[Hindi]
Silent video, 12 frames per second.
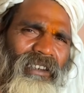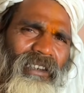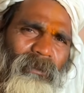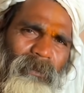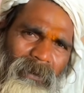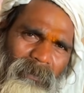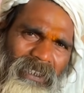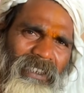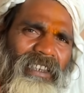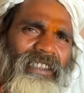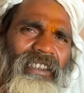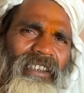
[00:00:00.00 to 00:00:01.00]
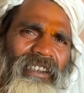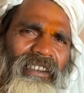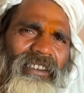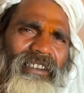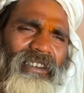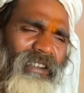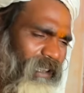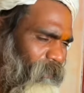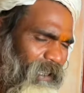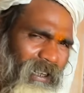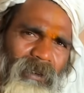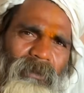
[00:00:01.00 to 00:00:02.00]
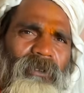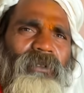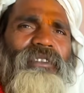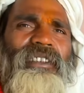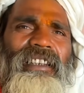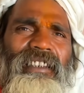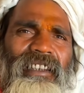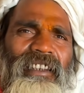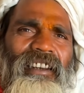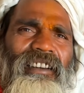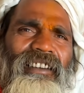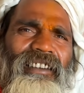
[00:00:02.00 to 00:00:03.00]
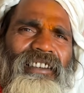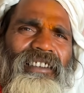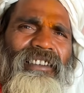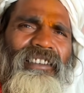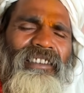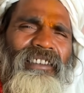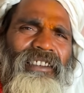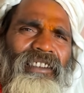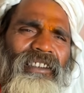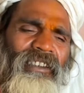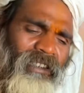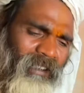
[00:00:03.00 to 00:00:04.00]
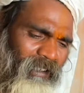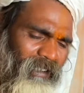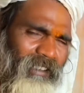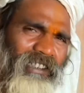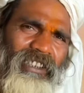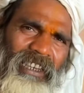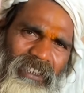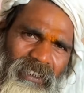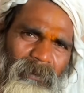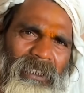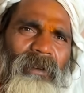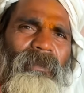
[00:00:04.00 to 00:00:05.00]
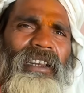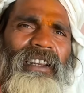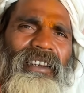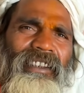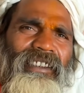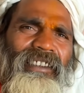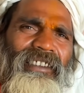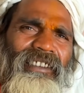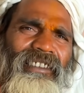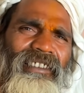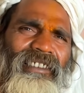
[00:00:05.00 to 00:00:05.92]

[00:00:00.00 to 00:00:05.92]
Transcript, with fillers: हम भी मैया ही के हमारा भी कुछ नहीं है यहाँ ये शरीर भी हमारा नहीं